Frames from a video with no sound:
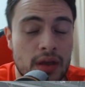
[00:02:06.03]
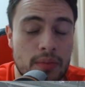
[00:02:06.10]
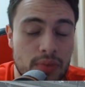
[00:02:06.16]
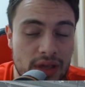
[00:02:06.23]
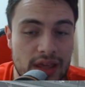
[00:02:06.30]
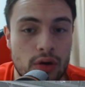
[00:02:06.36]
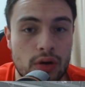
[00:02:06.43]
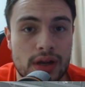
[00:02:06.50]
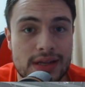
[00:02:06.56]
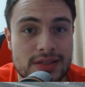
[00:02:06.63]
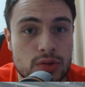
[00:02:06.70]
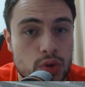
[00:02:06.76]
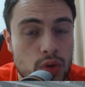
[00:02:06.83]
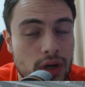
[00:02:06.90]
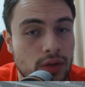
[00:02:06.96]
Porque olha,
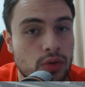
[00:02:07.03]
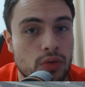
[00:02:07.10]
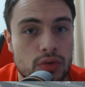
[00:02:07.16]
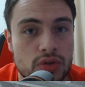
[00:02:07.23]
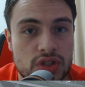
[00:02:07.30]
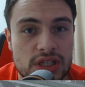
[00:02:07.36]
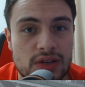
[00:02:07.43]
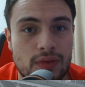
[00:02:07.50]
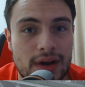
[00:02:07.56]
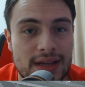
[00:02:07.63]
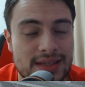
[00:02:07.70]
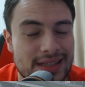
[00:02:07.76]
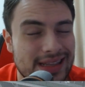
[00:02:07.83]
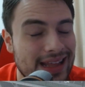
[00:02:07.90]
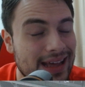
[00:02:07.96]
se o jogador
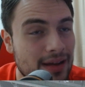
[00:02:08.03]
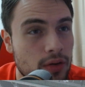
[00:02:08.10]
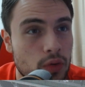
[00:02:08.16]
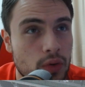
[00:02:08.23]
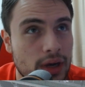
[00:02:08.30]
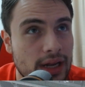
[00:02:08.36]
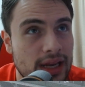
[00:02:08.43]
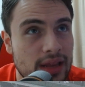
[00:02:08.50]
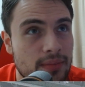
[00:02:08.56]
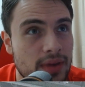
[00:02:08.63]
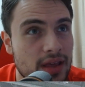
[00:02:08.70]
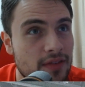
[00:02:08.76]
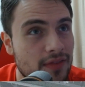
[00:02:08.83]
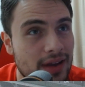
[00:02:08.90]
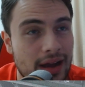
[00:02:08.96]
continuasse lá, o clima
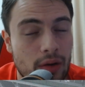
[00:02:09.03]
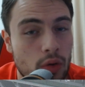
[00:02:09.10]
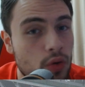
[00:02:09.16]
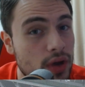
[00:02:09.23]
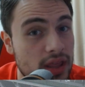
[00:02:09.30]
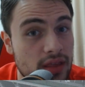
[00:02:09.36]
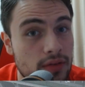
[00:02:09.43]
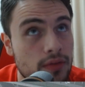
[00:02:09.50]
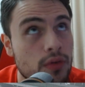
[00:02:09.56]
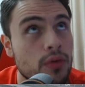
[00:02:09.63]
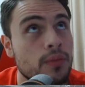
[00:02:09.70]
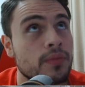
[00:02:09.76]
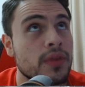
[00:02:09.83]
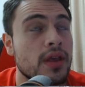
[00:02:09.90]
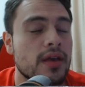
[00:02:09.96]
ia ficar horrível
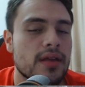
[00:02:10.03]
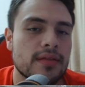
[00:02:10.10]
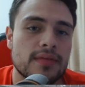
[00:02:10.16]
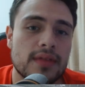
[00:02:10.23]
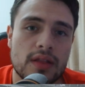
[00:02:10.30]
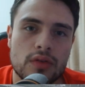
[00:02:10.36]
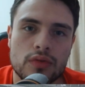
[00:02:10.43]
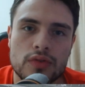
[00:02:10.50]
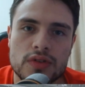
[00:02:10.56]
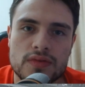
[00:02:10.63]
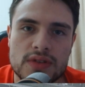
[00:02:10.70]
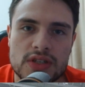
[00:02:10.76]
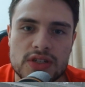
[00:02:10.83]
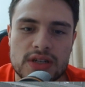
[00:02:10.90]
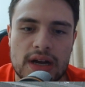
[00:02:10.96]
dentro dos
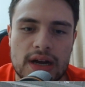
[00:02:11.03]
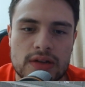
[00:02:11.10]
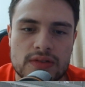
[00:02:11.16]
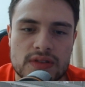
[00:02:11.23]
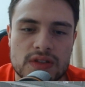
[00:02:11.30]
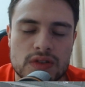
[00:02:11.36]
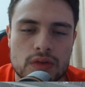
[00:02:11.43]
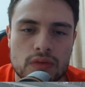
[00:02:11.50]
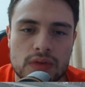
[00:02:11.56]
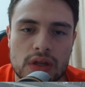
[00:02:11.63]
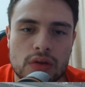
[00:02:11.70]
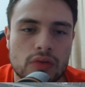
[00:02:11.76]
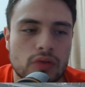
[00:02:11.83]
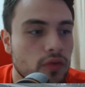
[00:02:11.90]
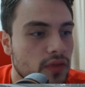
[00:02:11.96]
vestiários, isso eu não
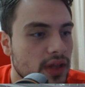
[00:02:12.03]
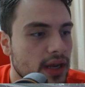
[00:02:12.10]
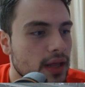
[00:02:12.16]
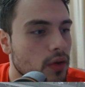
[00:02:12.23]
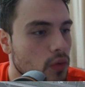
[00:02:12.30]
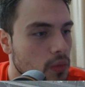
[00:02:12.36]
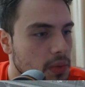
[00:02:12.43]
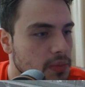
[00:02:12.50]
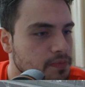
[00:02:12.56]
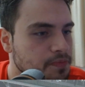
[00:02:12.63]
tenho dúvida nenhuma.